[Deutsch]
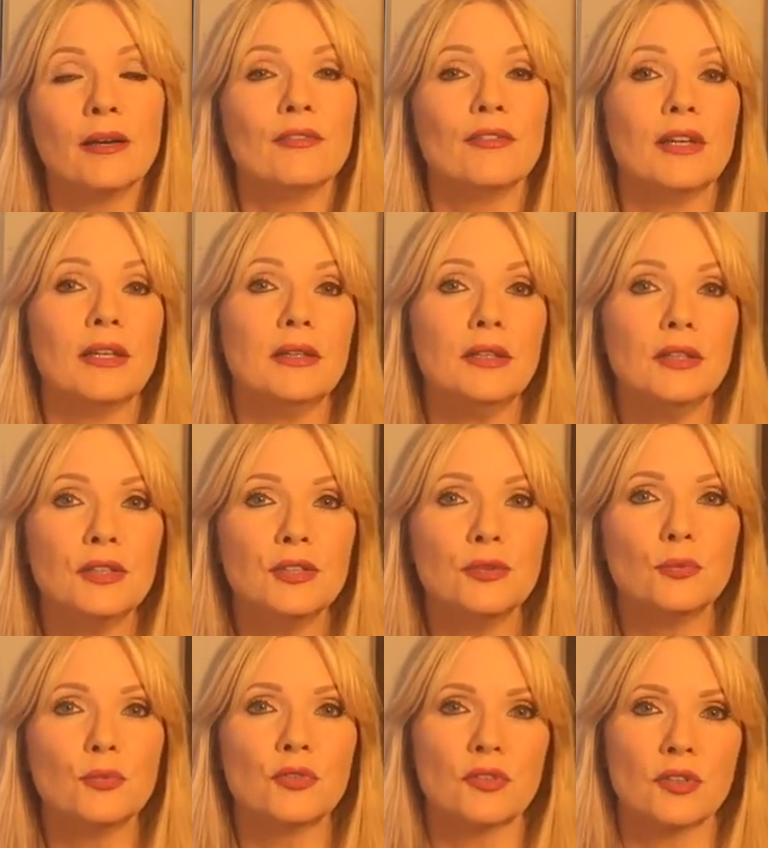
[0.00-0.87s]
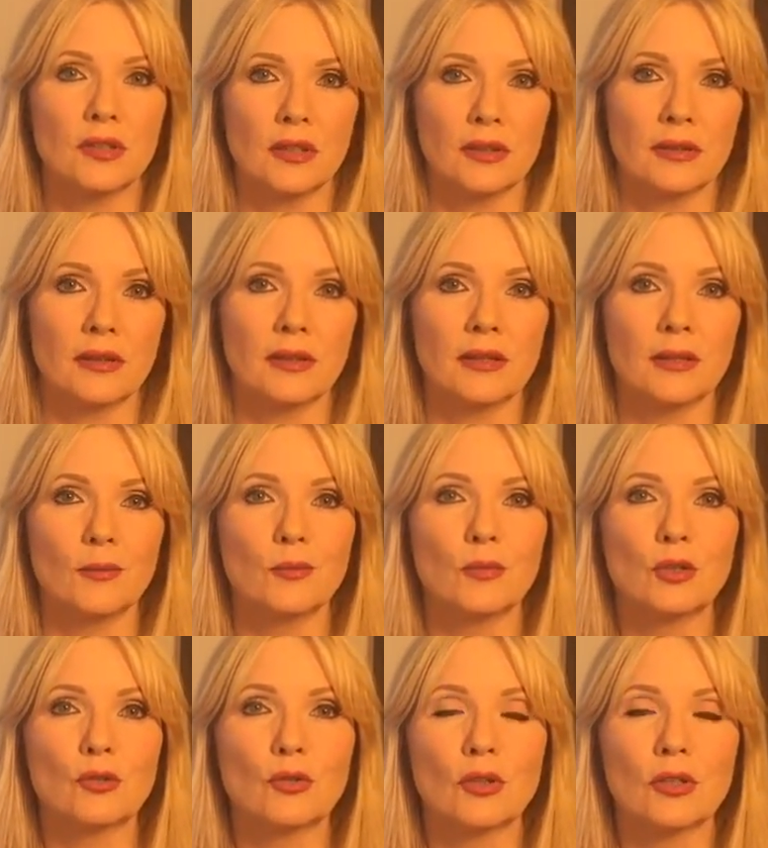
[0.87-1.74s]
Wenn nicht, müsst ihr dann da eben
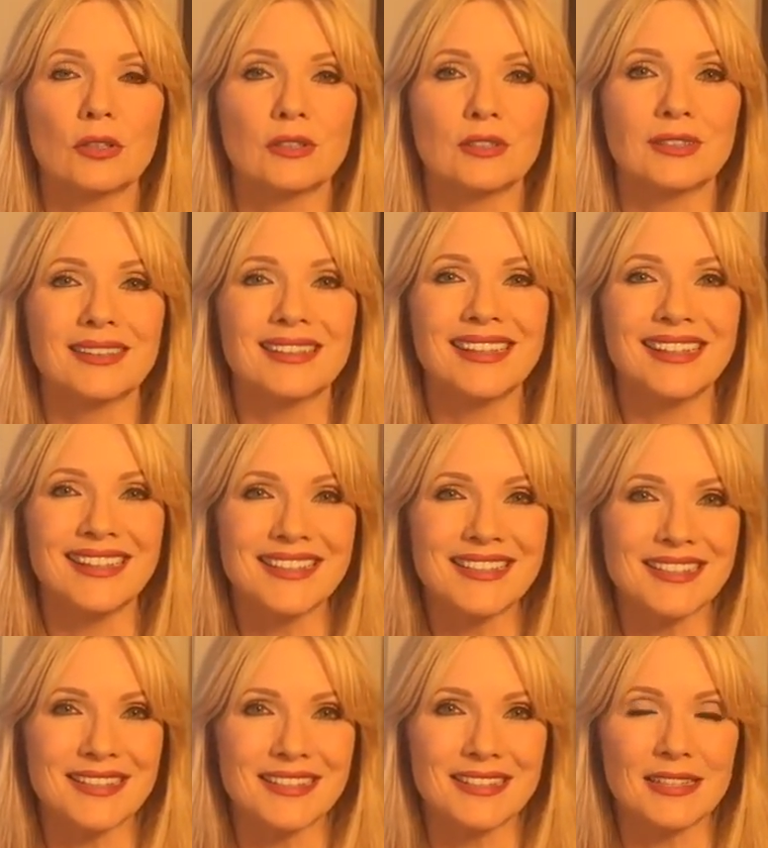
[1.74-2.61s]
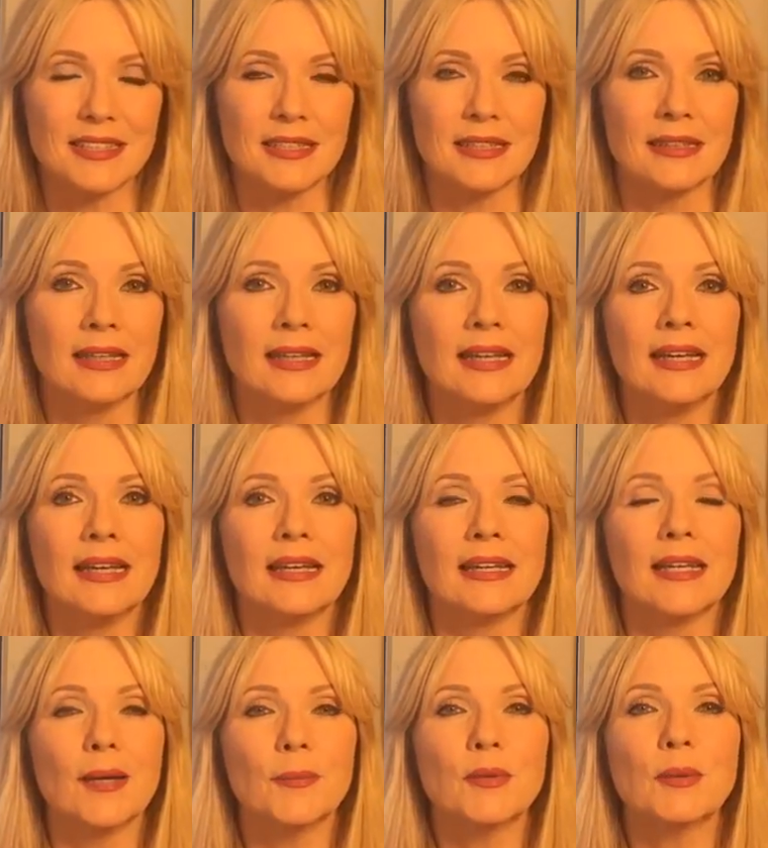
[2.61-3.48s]
eine deutliche Grenze ziehen.
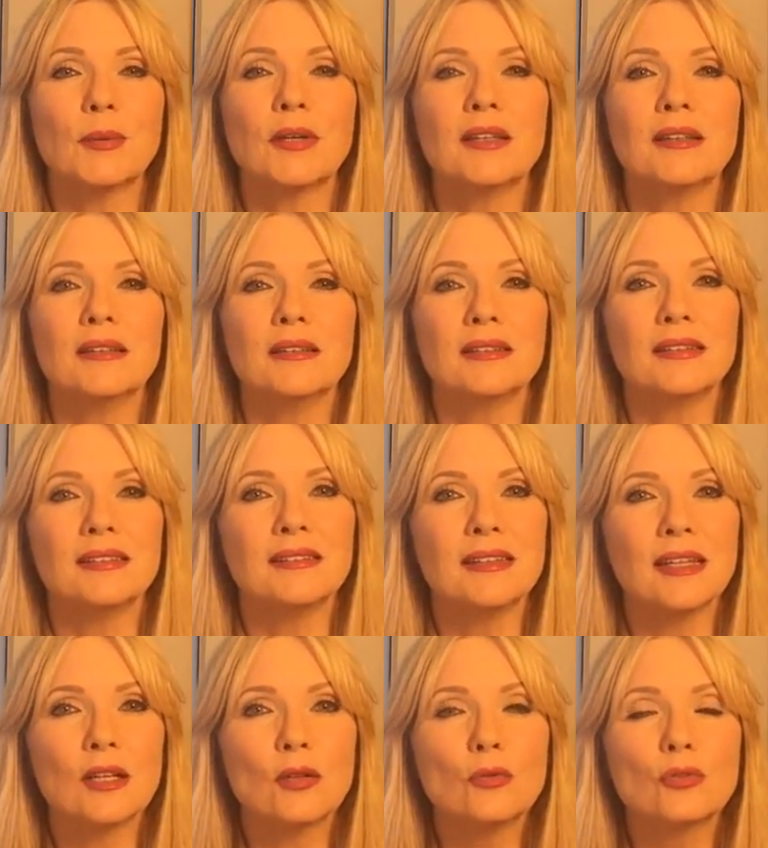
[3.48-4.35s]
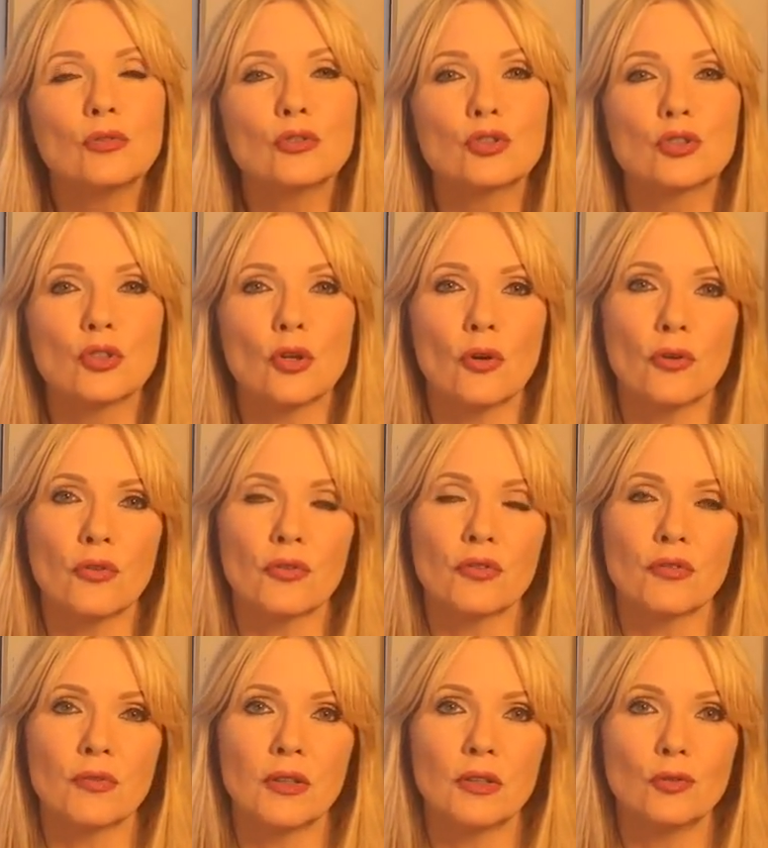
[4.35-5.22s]
Ihr habt aber die sehr gute
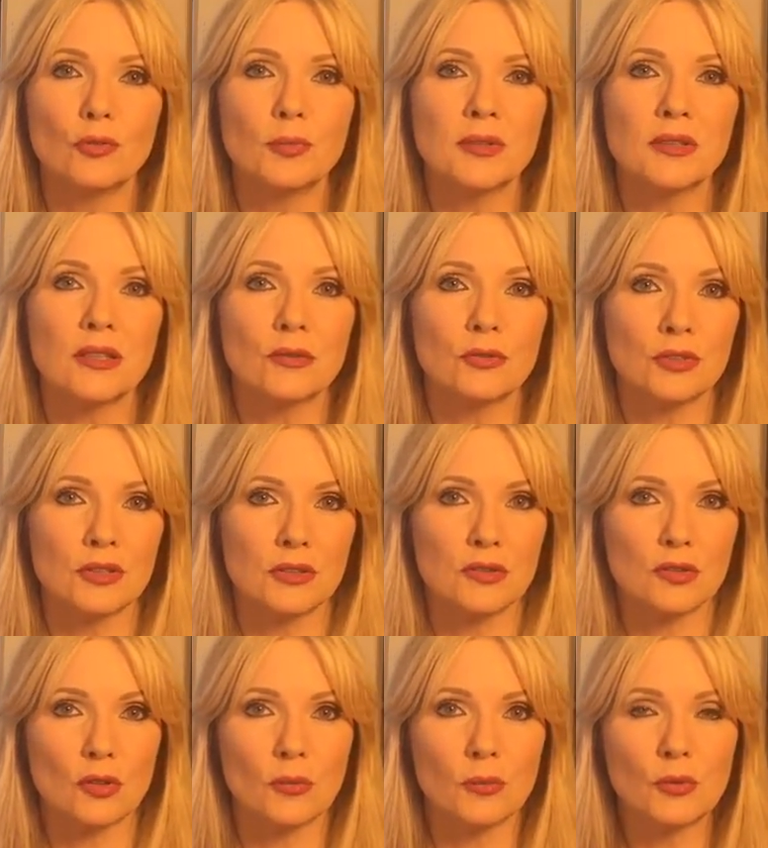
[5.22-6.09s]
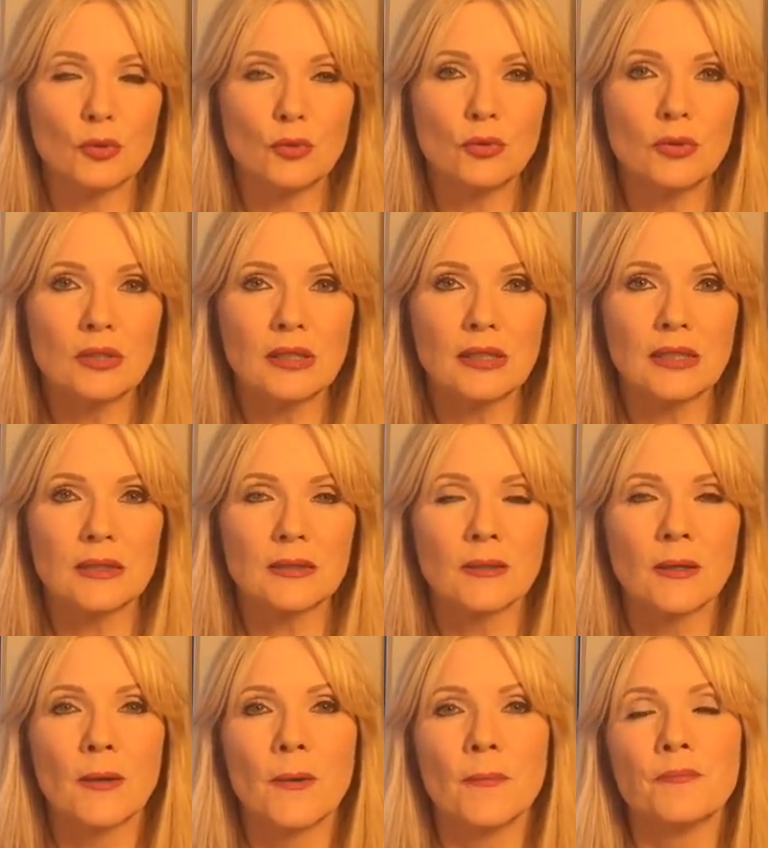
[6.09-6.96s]
Chance, wenn Jupiter durch den Skorpion geht,